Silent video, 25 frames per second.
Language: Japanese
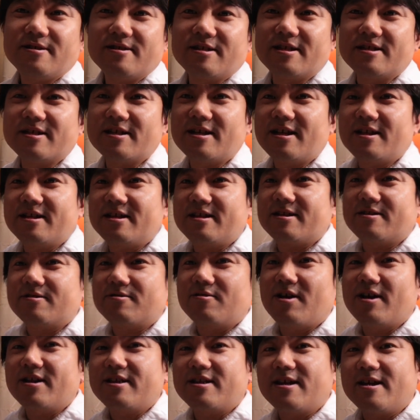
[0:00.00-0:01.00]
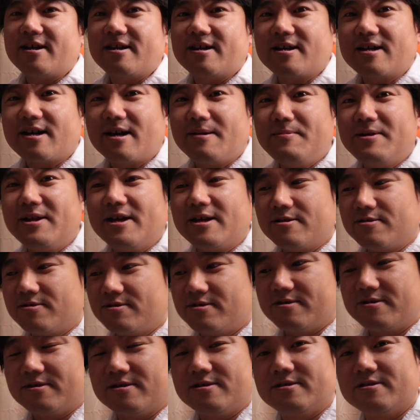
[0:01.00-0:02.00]
でさらにこうやってカメラ
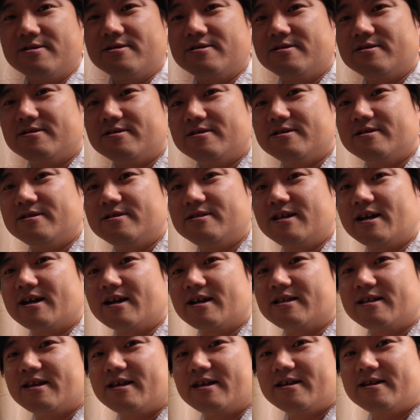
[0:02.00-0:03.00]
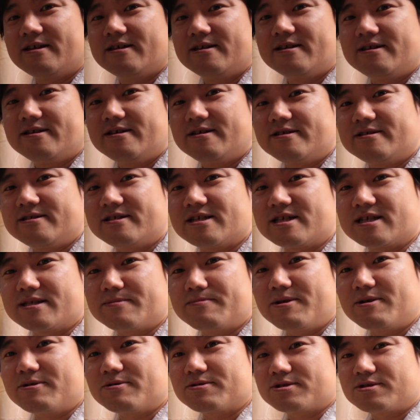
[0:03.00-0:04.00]
のなんかね
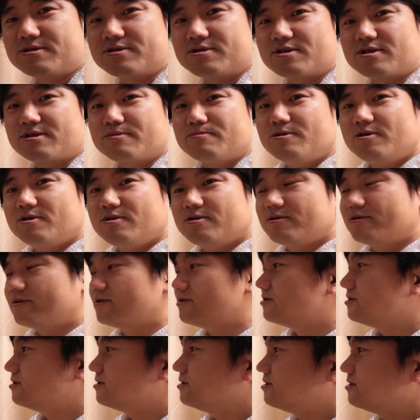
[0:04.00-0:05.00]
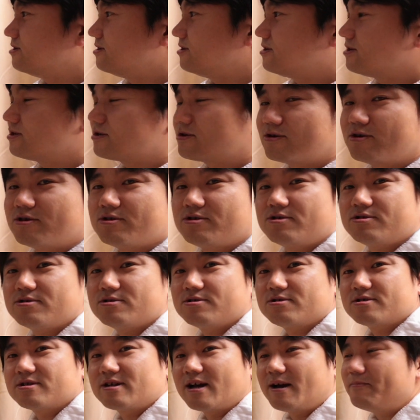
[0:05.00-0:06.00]
説明をする時もこうい
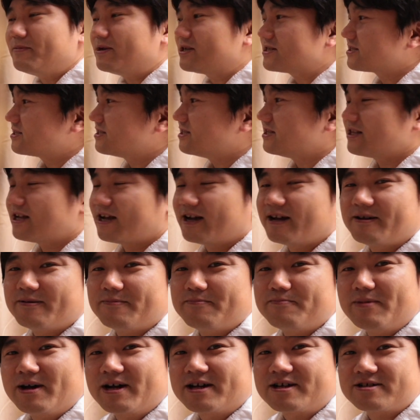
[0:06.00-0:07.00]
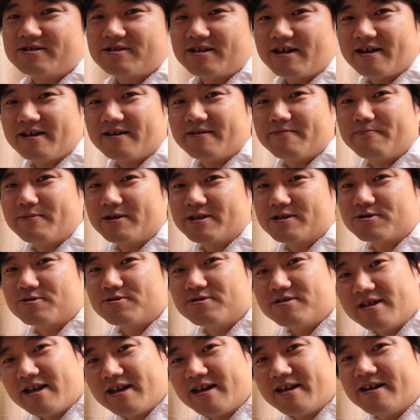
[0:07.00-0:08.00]
うカメラじゃねえな Mac で
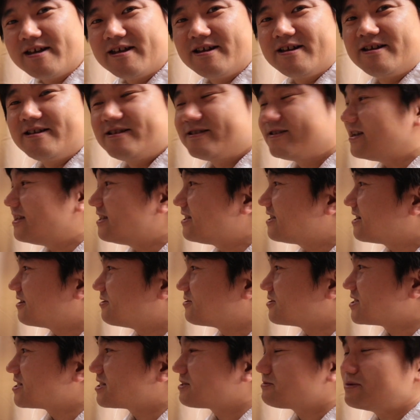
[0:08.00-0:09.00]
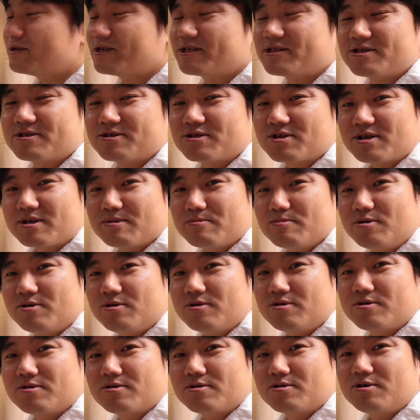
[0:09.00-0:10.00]
パソコンで何かを説明する時
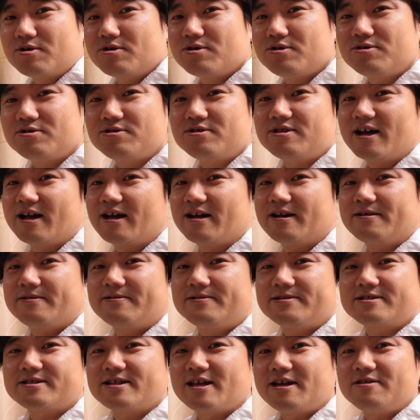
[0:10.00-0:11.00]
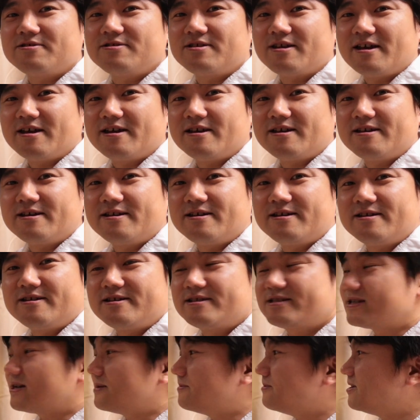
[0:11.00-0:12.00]
もこういう風なスタイルで
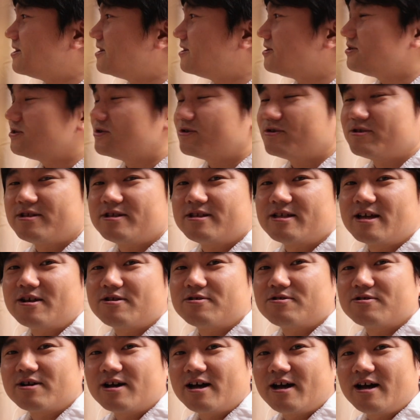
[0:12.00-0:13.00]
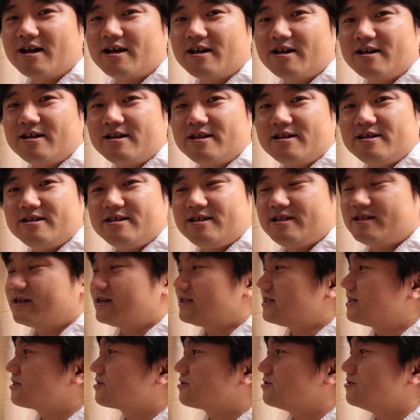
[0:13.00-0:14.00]
喋れるようになるのがいい
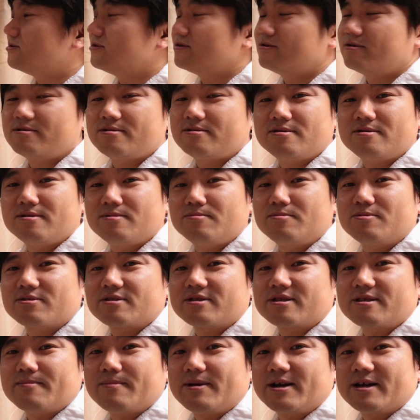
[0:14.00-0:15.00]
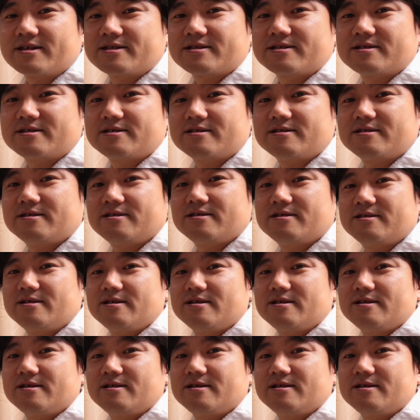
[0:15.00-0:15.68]
かなと思ってます。